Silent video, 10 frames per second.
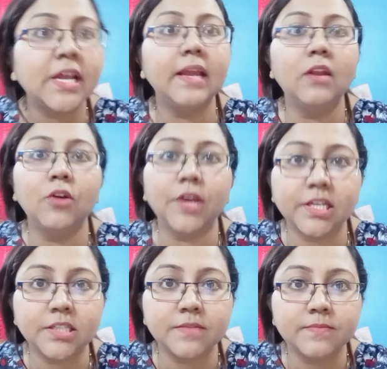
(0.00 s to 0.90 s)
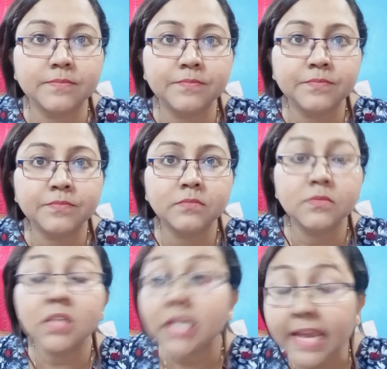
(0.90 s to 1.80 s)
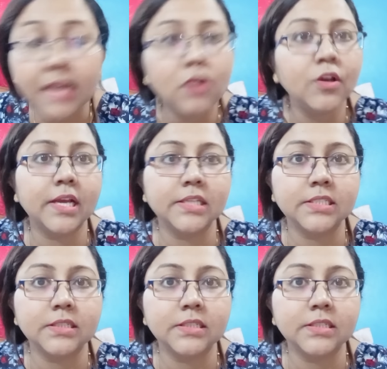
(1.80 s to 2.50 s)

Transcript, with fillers: হেল হয়ে গেছে হেল হয়ে গেছে